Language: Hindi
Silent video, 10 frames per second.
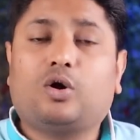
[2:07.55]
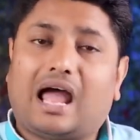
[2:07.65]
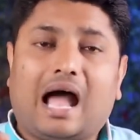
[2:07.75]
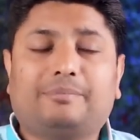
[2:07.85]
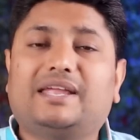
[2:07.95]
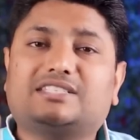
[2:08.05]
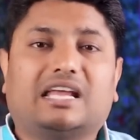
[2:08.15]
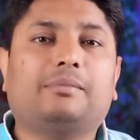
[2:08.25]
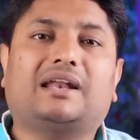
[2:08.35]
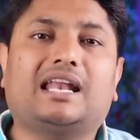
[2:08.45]
और आपने एक
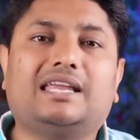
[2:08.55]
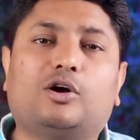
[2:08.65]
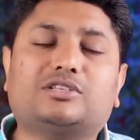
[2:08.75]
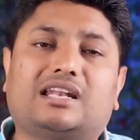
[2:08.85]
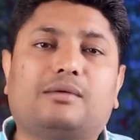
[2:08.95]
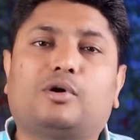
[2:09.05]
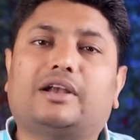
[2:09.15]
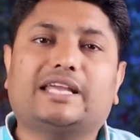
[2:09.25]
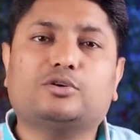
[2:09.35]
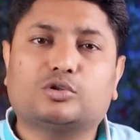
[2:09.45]
चैनल बना लिया और चैनल
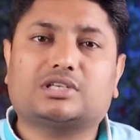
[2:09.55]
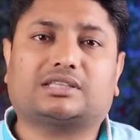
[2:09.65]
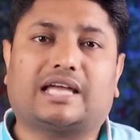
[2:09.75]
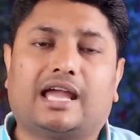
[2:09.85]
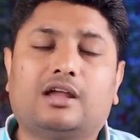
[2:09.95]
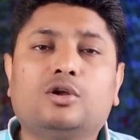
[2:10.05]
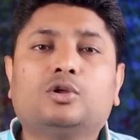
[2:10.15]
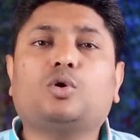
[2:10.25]
मोनेटाइज हो सकता है